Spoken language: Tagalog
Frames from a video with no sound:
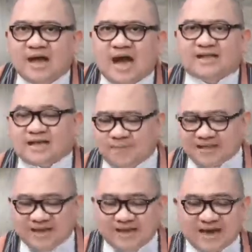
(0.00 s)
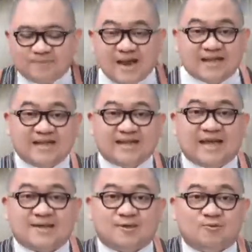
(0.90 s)
At kapag tinanggap natin
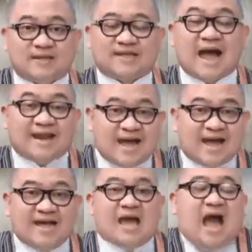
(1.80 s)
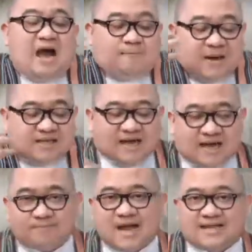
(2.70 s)
si Jesus, sana ang
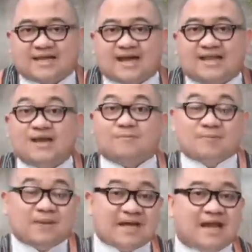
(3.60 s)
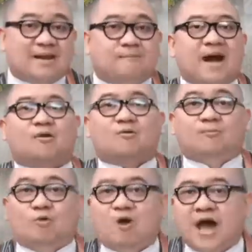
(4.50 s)
pagtanggap natin sa Kanya ay magbigay ng
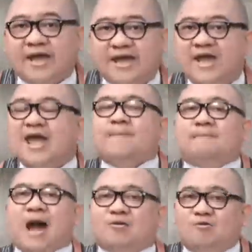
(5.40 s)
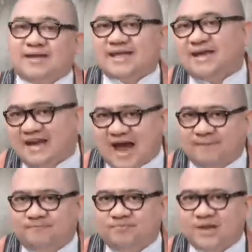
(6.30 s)
bagong buhay, bagong sigla
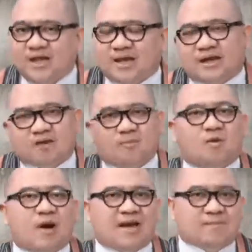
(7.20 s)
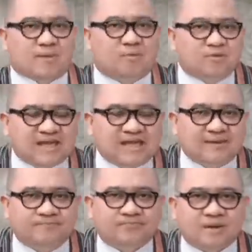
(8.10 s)
na gumawa ng
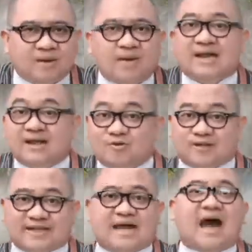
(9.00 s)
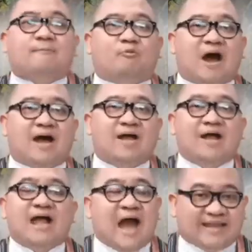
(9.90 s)
mabuti, maglingkod sa kapwa,
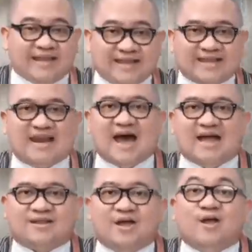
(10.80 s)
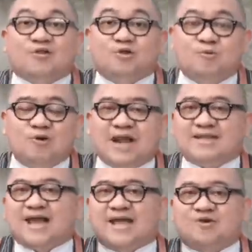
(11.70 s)
at higit sa lahat,
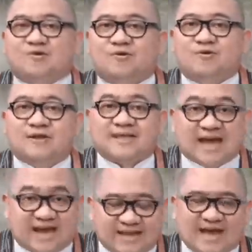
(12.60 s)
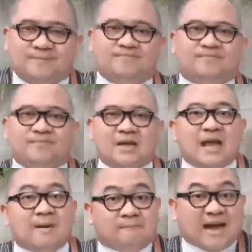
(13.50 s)
tumulad tayo sa Kanya.
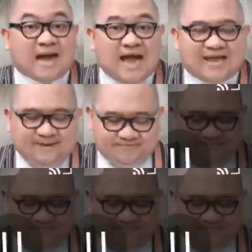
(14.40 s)
Pagkain.